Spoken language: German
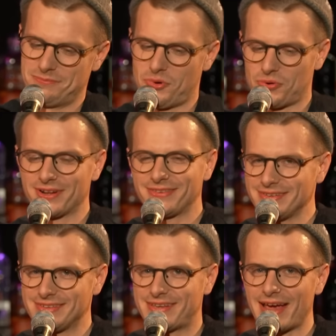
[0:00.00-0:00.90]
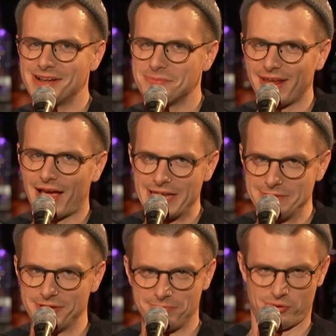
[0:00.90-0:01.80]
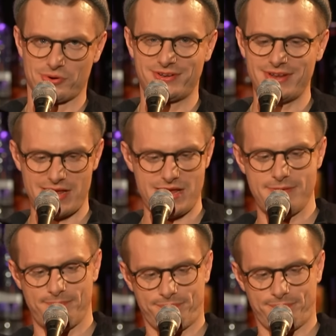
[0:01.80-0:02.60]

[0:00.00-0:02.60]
Moritz ist geil mit Reime.de.